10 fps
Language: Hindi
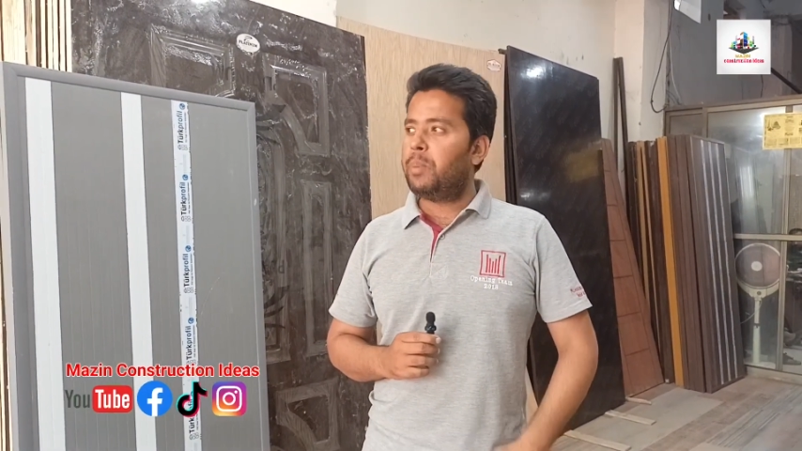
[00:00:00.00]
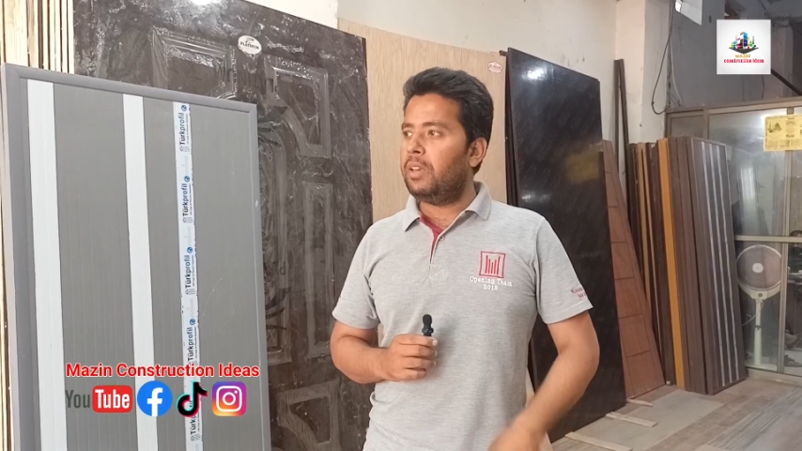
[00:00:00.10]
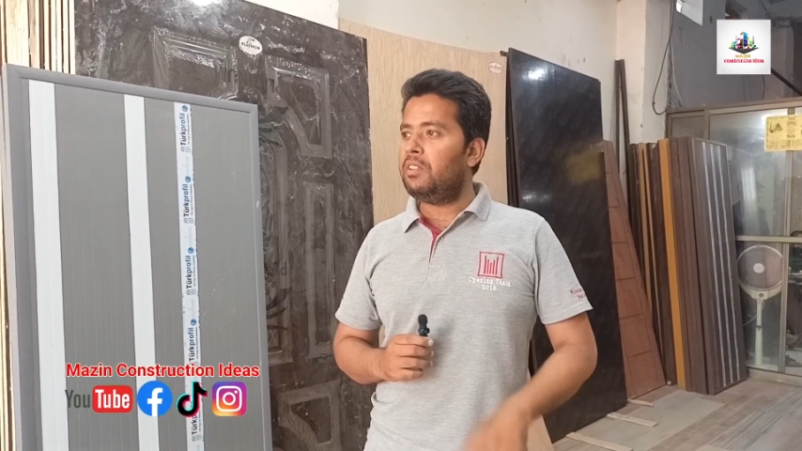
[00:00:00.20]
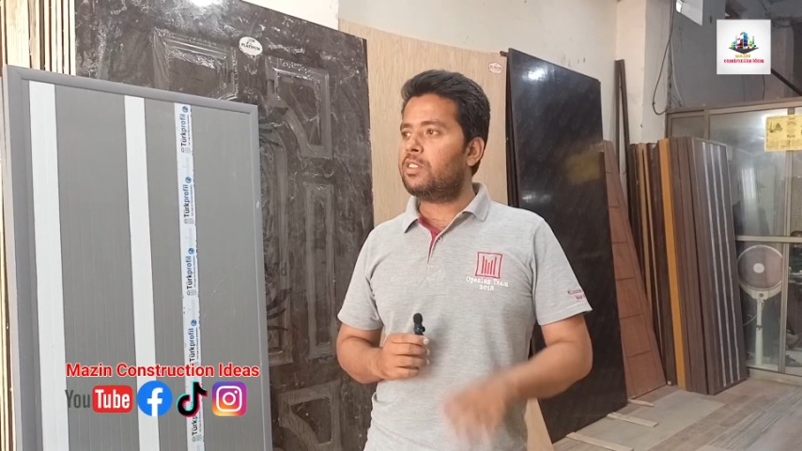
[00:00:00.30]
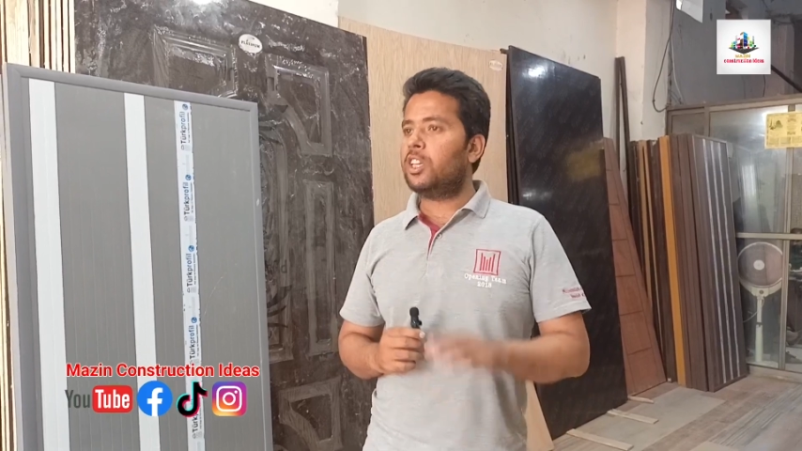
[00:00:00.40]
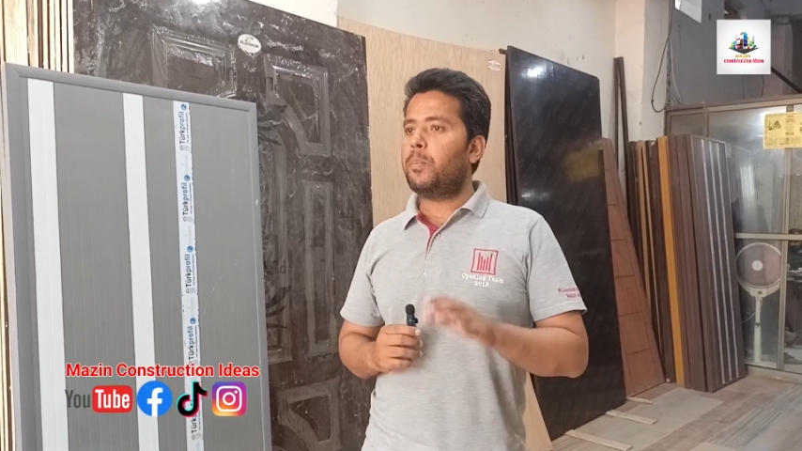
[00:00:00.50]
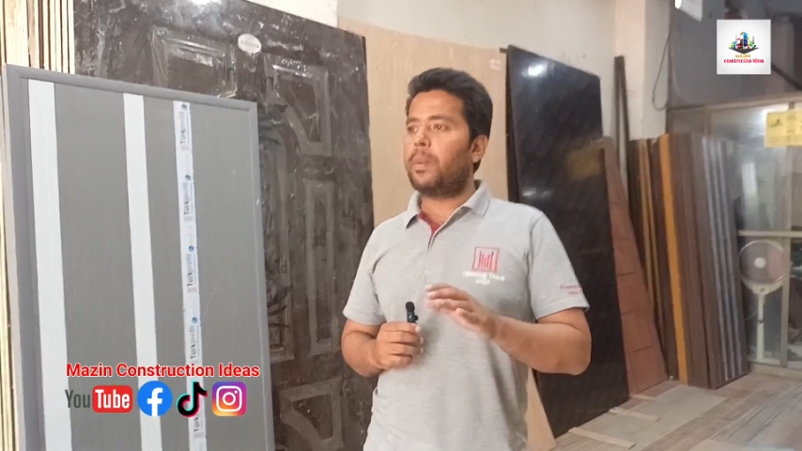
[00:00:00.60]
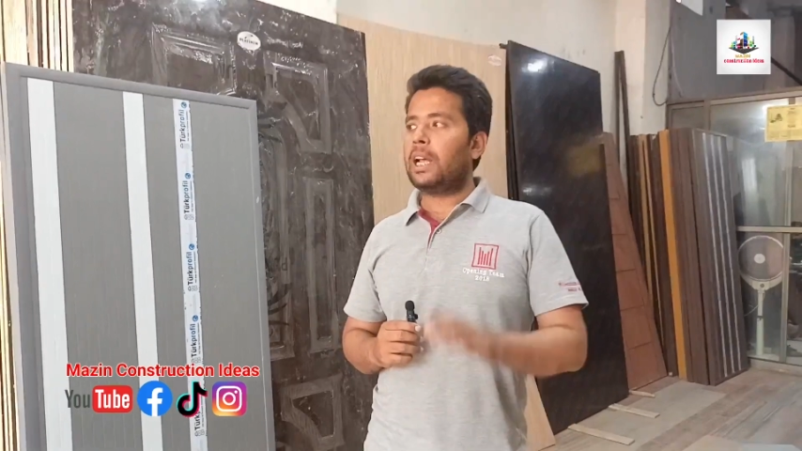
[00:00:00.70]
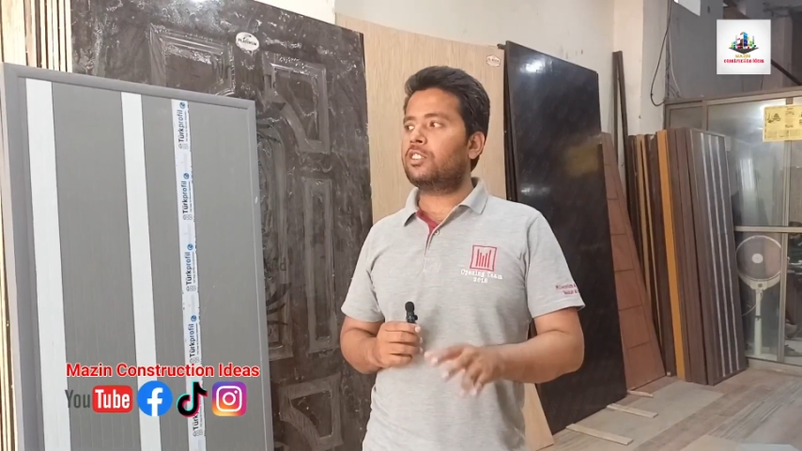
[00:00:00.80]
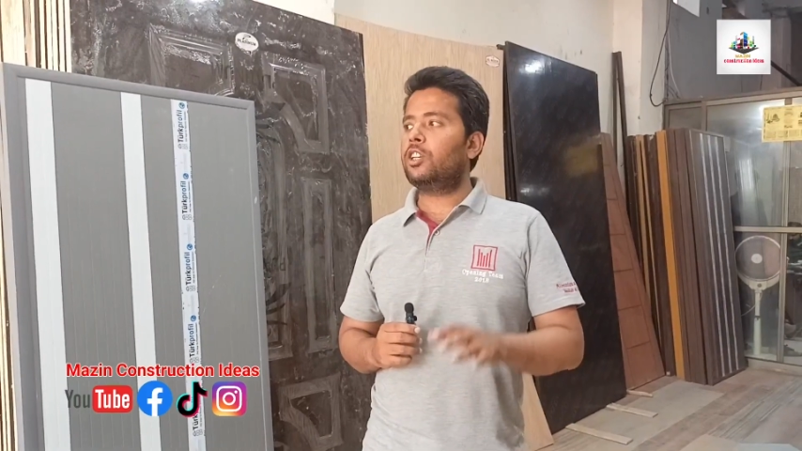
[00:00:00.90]
पीवीसी
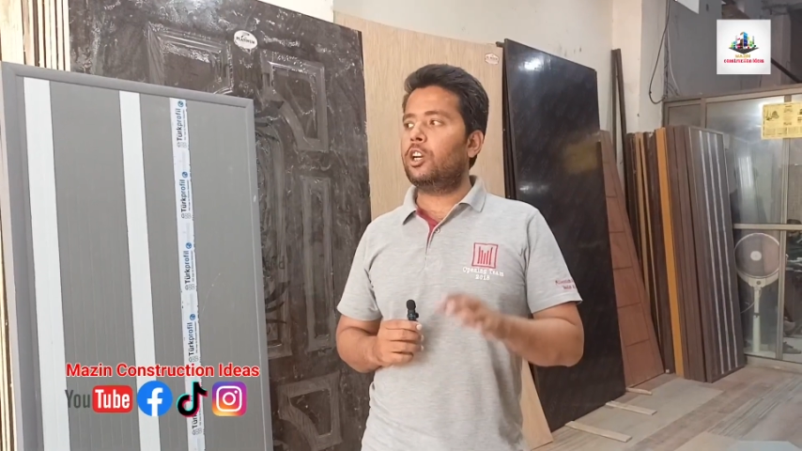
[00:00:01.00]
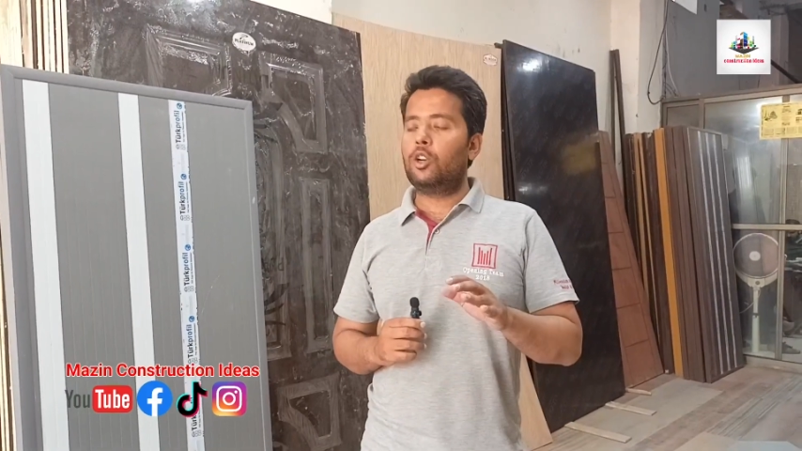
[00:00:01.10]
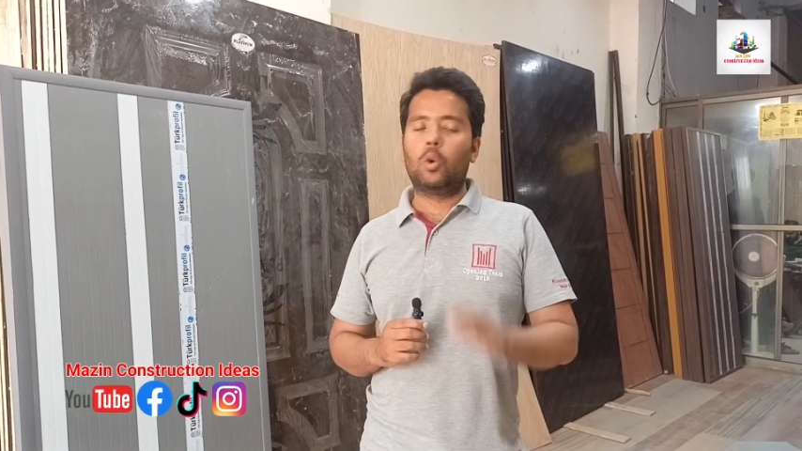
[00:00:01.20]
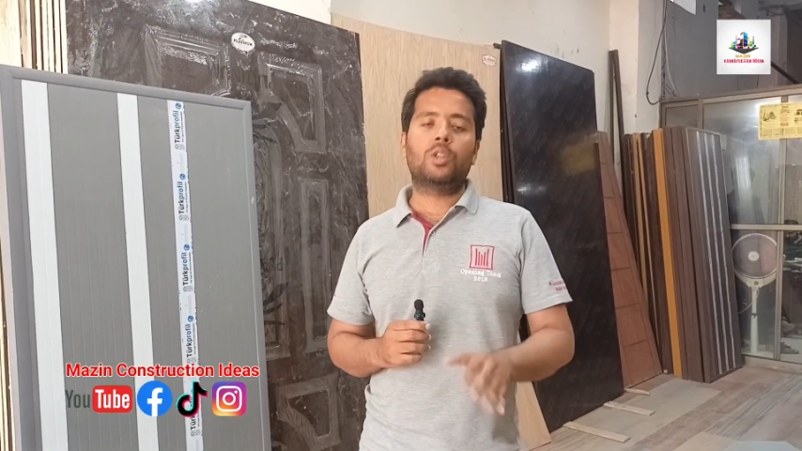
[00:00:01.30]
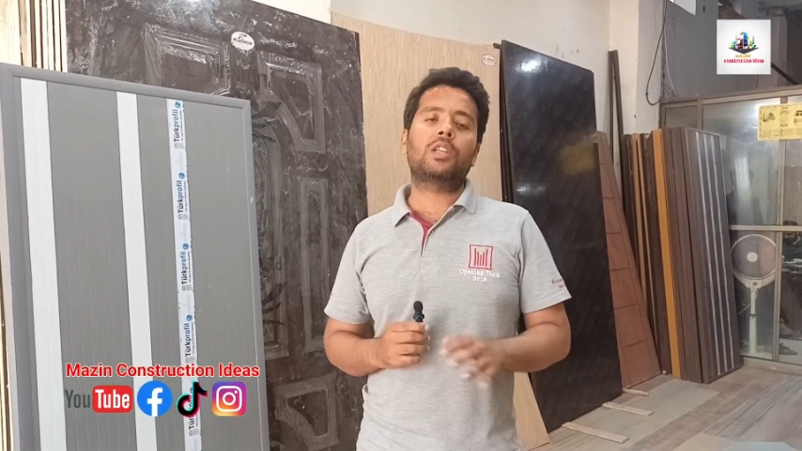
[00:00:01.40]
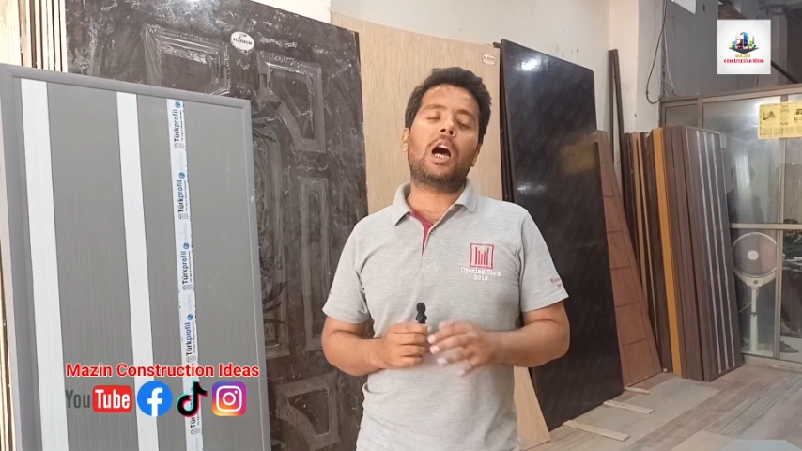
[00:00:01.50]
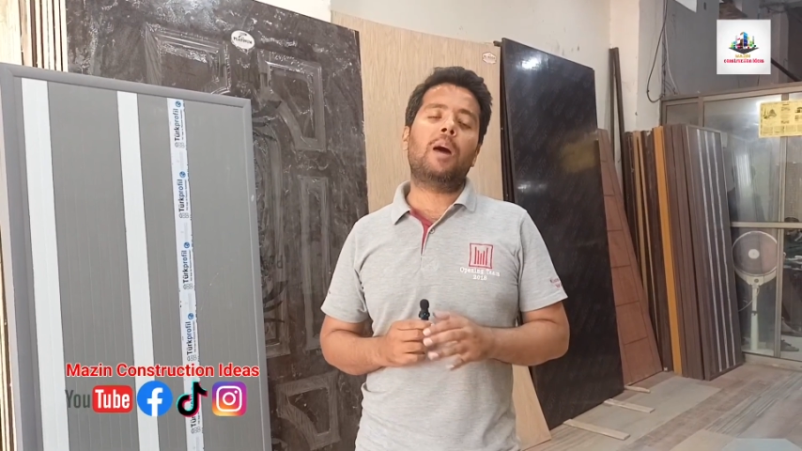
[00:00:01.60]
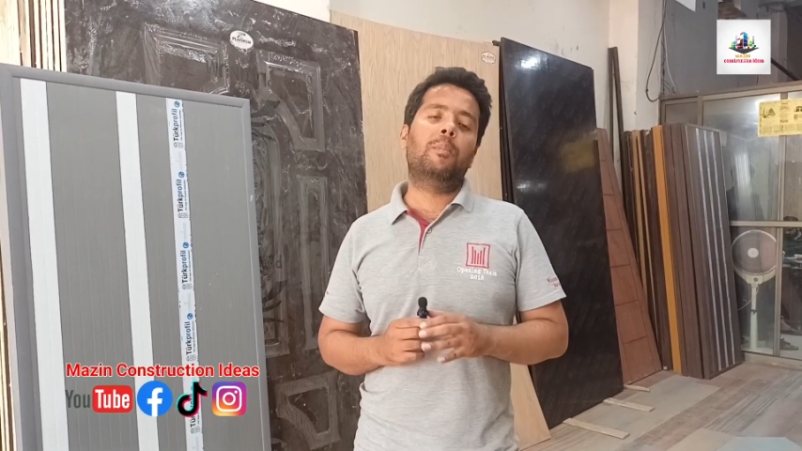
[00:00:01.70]
प्लास्टिक डोर्स